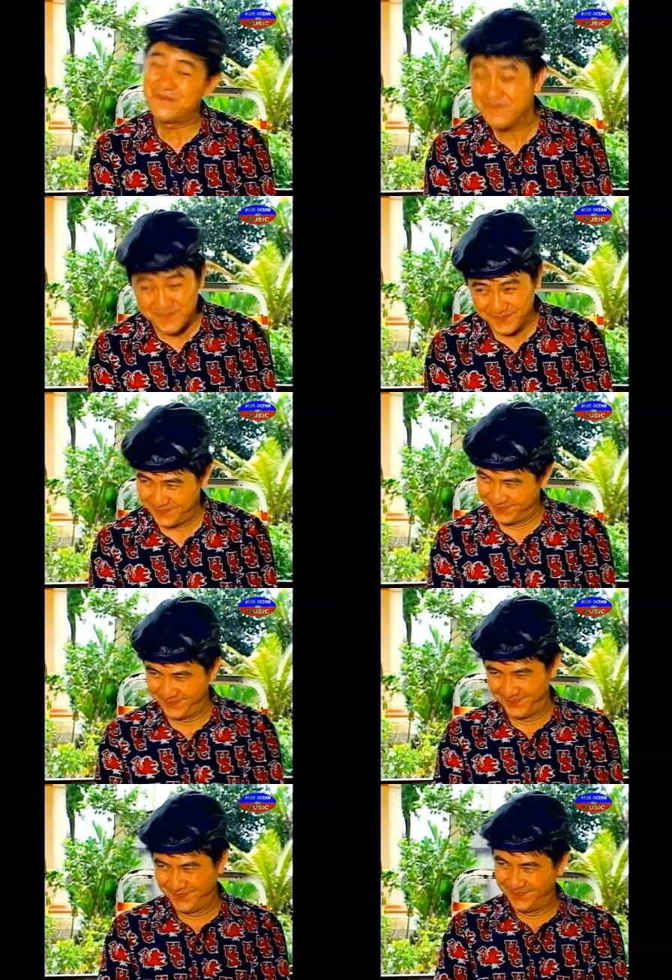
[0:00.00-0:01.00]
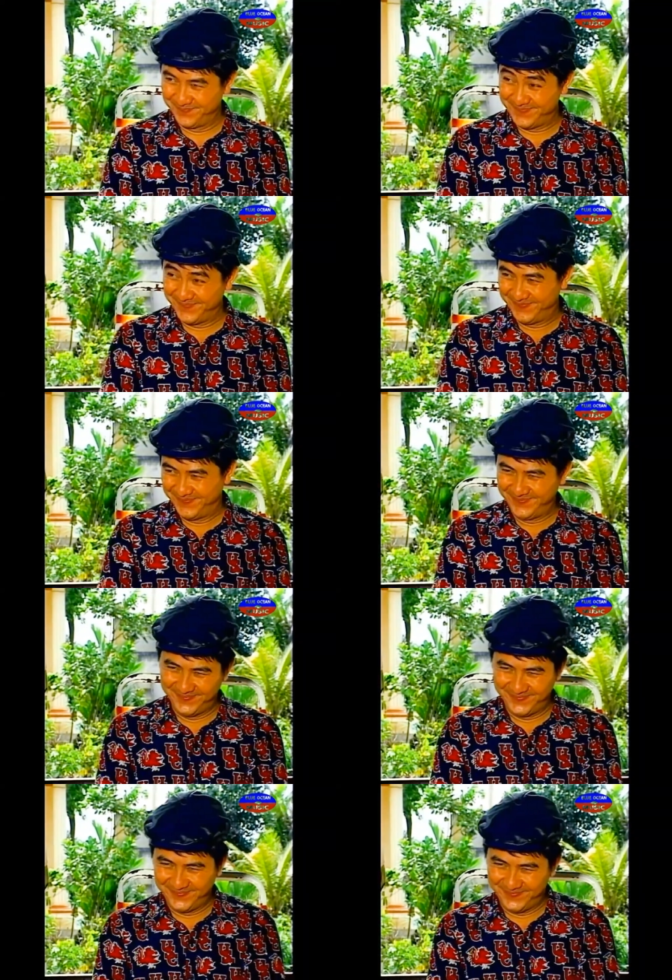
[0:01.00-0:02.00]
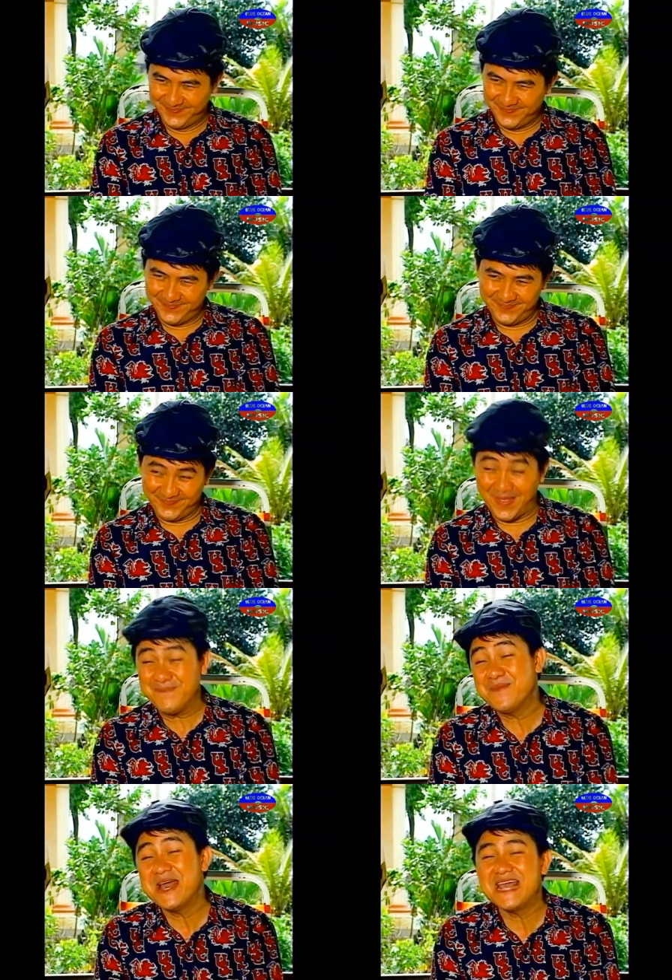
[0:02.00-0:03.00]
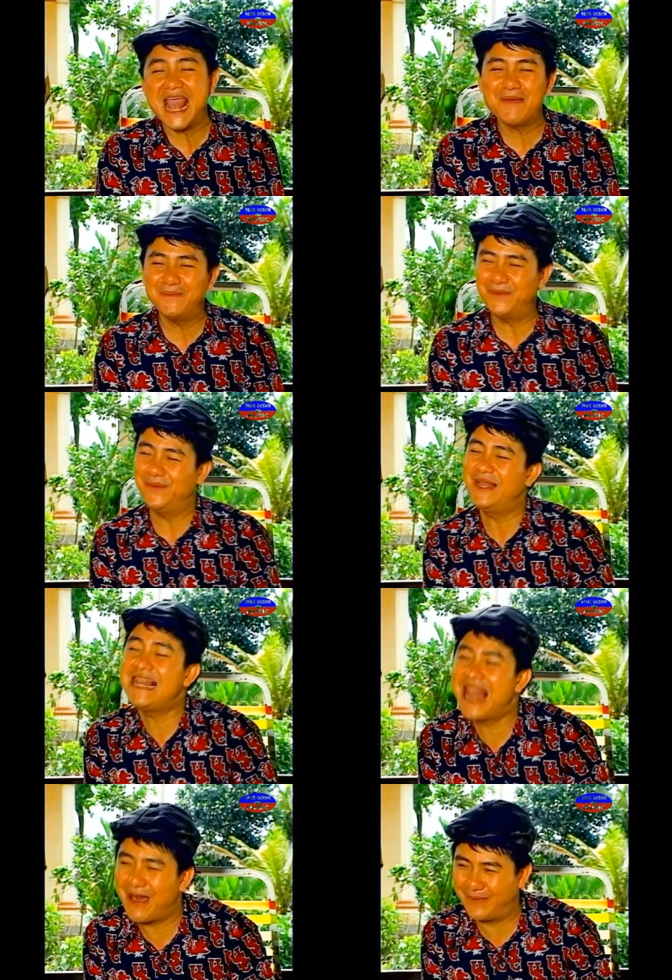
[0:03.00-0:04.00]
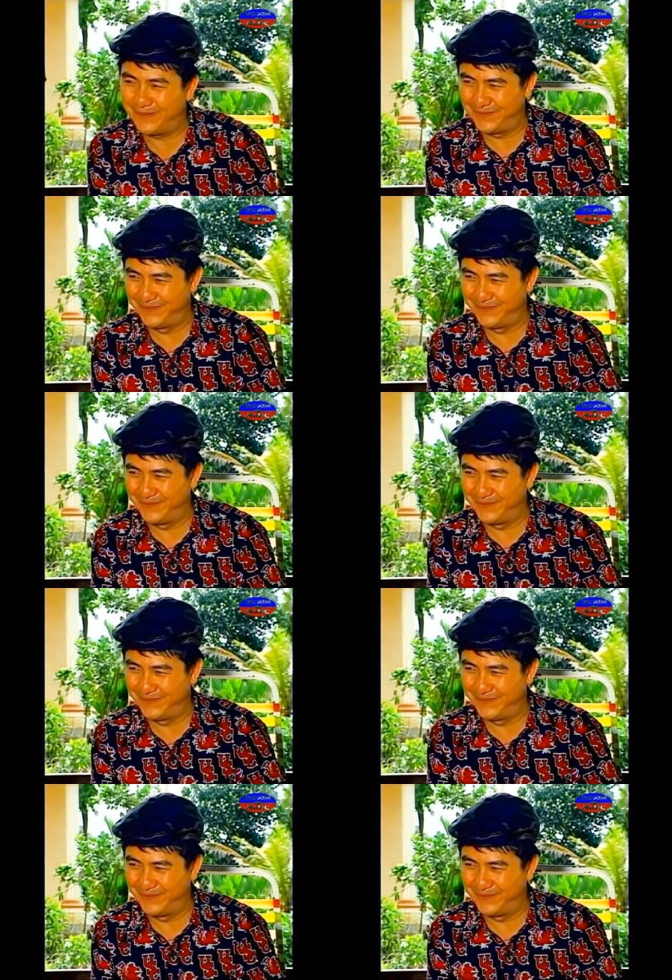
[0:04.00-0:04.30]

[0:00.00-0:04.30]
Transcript: không? Nói sao? Em ơi em vui lòng